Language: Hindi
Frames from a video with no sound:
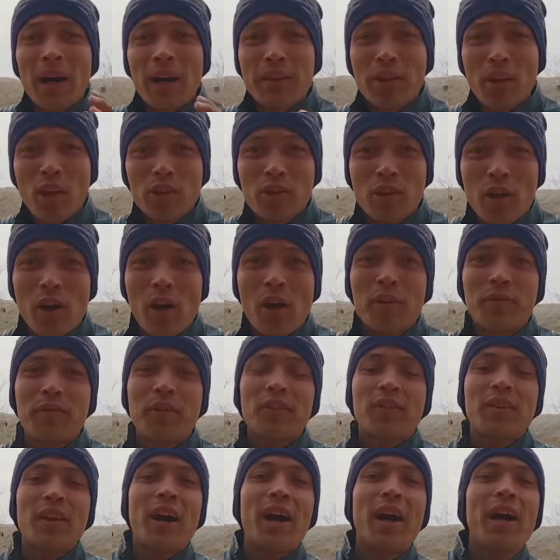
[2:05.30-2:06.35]
नौदरा
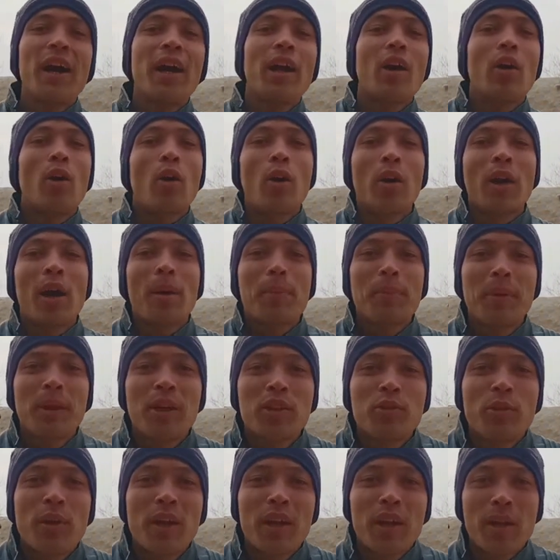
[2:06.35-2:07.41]
ऑफिस आए और
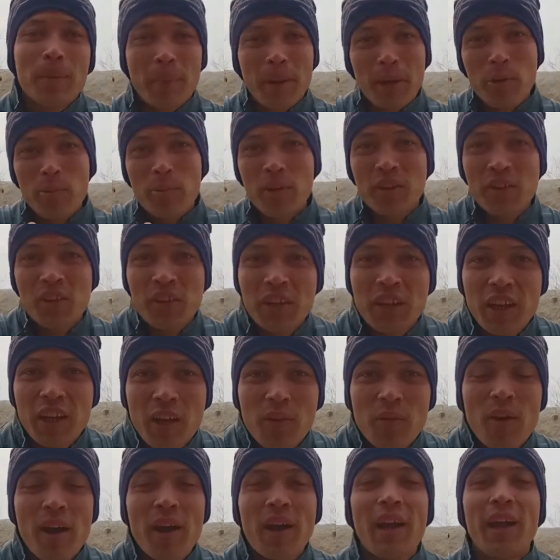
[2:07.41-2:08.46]
अपना जो है ना बायोमेट्रिक
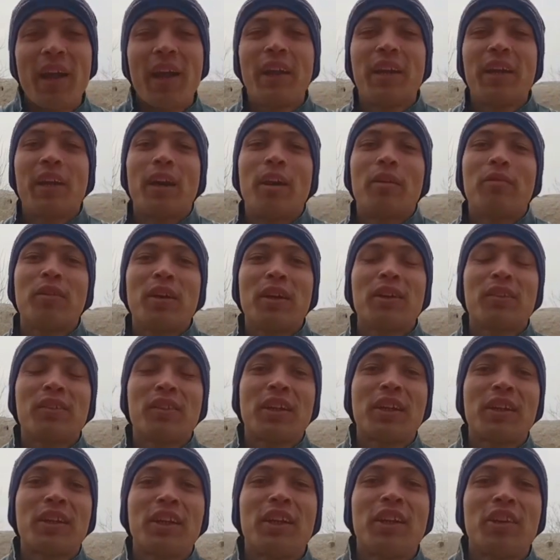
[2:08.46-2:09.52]
करवाए एंड
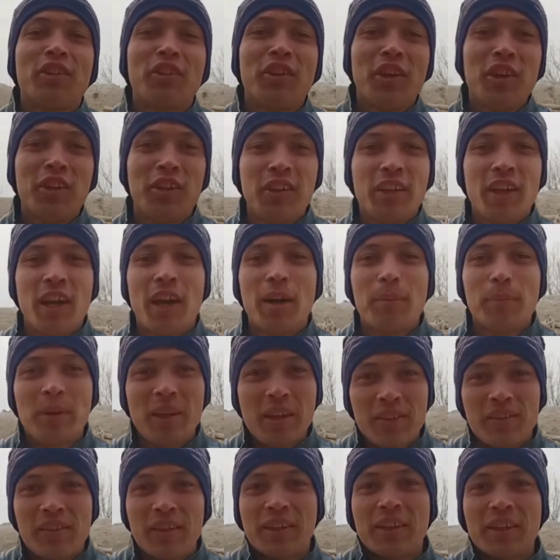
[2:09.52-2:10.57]
अफगानिस्तान की नेशनलिटी आप
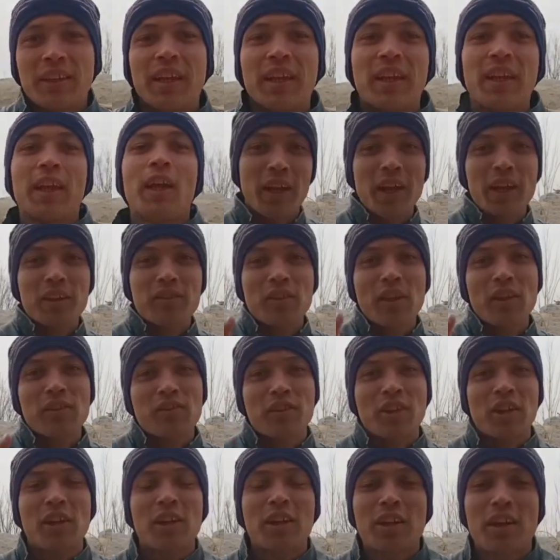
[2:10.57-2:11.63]
ले सकते हैं एक साल
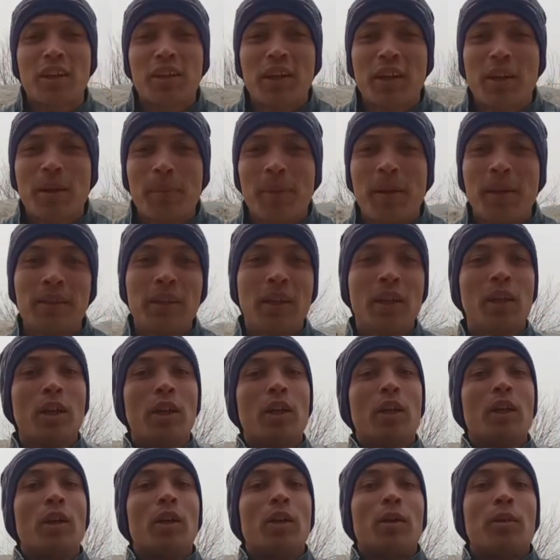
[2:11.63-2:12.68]
स्ट्रगल करने के बाद
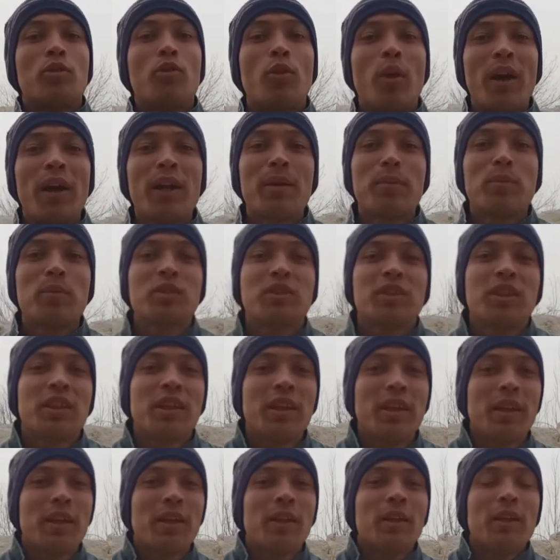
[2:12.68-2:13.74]
जो है ना मुझे
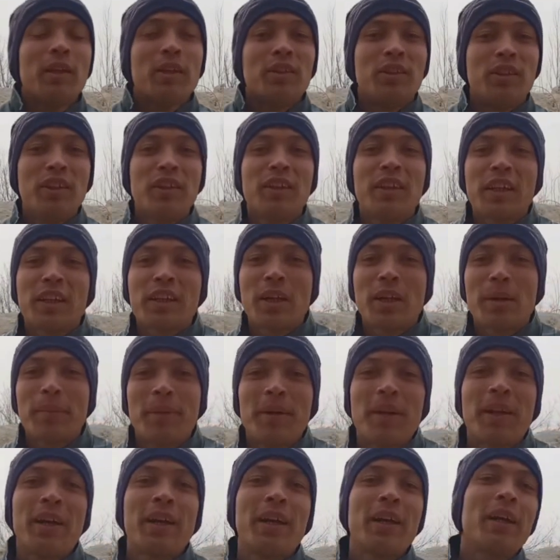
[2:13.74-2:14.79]
ये दिन देखना
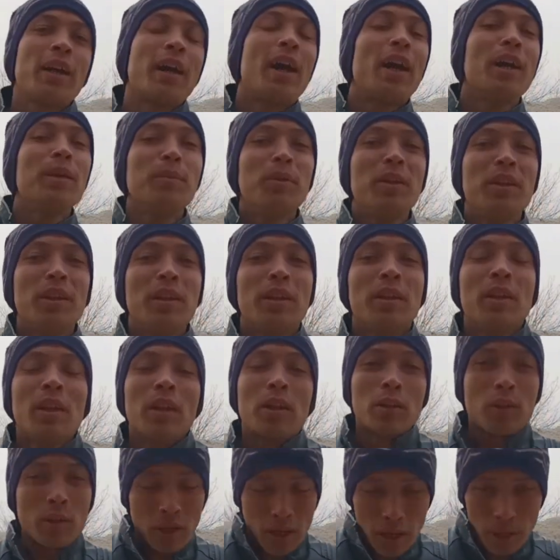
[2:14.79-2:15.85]
पड़ा है आई I मीन
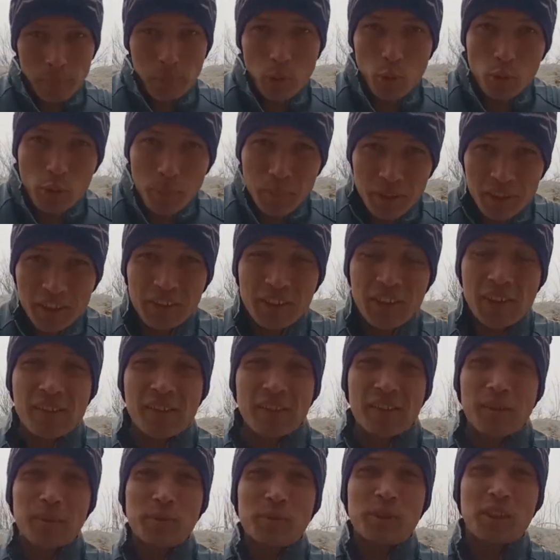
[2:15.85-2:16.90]
mean, आप लोगों को मैं डिटेल
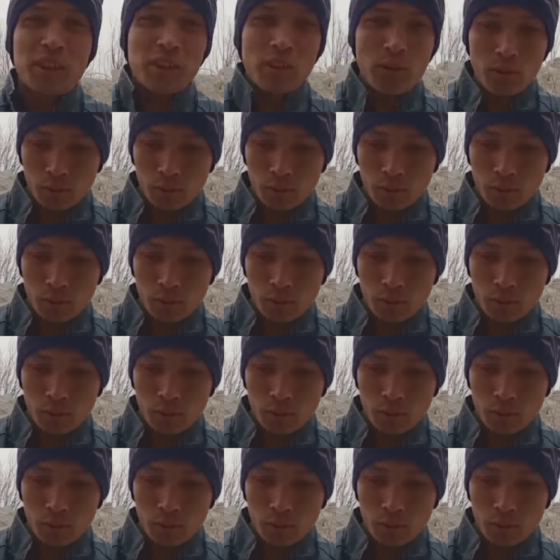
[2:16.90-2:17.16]
से समझाता